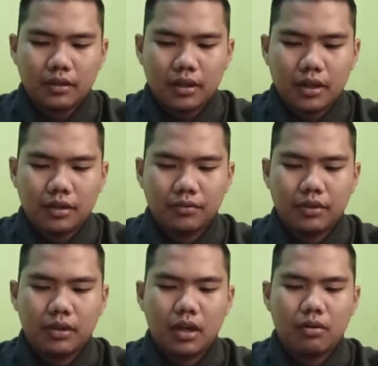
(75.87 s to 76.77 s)
Zakat
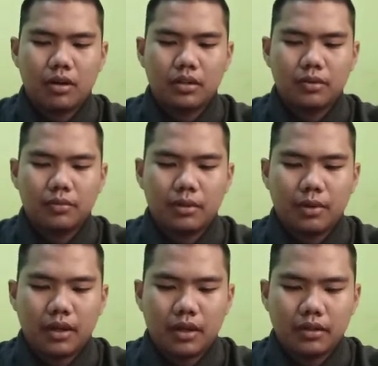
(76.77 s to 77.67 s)
fitrah wajib
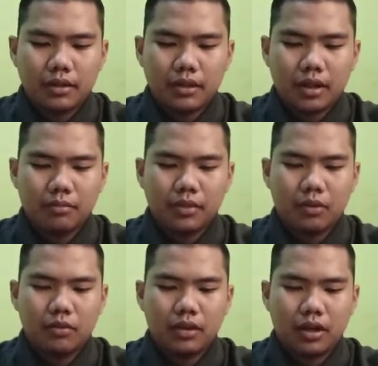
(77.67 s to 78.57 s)
dibayar setiap
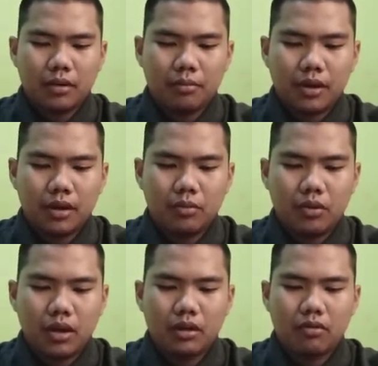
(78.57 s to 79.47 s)
tahunnya pada
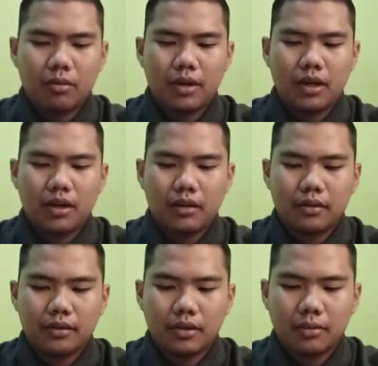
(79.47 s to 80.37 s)
bulan Ramadan
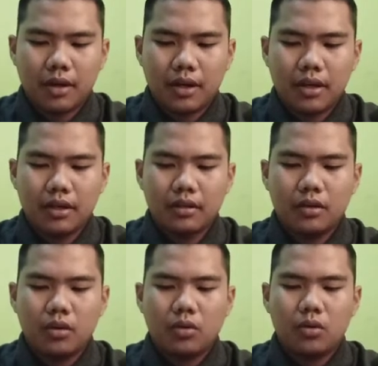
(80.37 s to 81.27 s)
sebagai
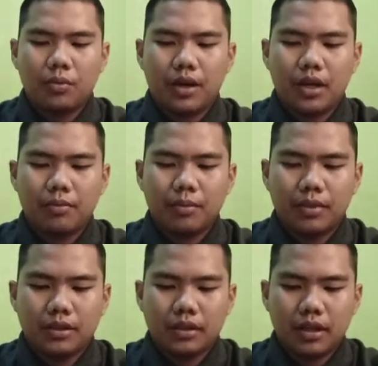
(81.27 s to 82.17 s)
upaya
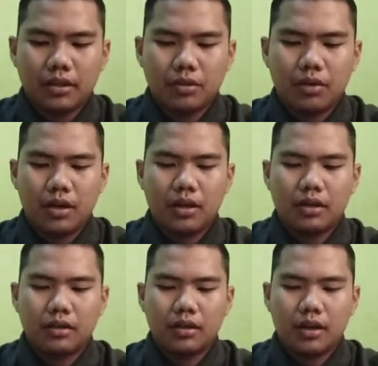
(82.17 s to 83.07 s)
membersihkan jiwa
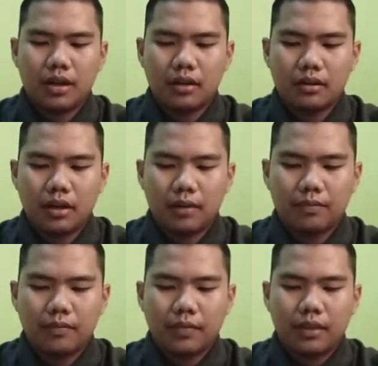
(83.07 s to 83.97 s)
dan
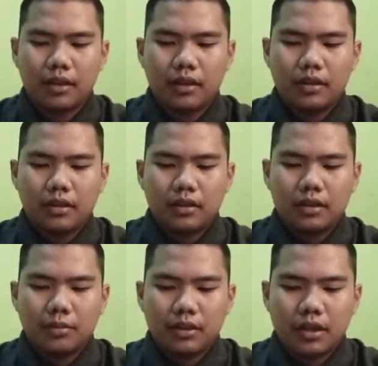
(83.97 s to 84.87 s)
harta.
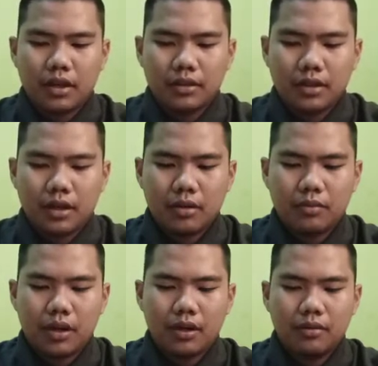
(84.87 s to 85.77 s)
Sementara zakat
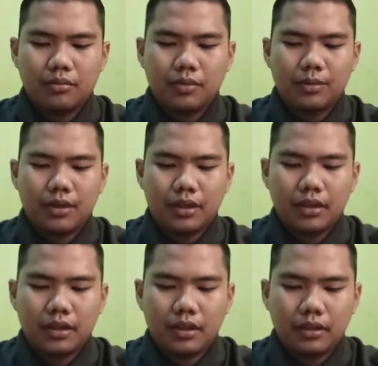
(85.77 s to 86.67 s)
mal
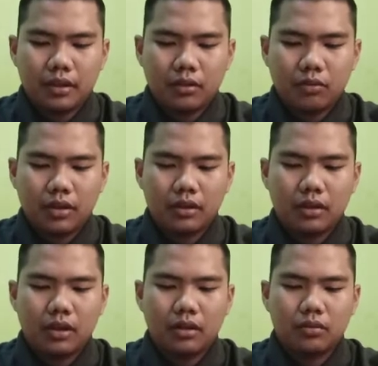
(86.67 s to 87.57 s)
memiliki ketentuan
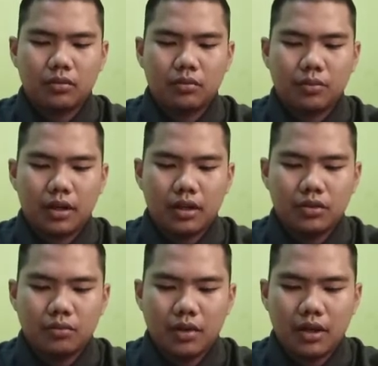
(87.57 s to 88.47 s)
tergantung pada
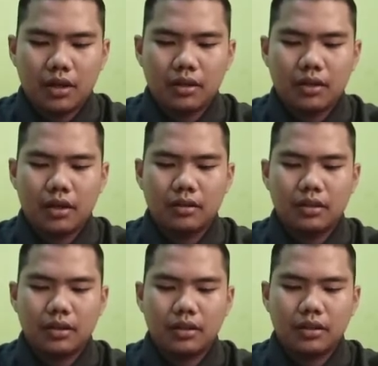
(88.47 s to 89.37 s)
jumlah dan
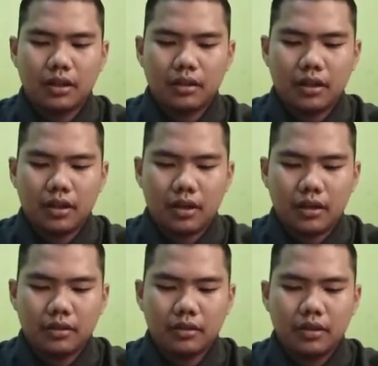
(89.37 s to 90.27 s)
jenis harta yang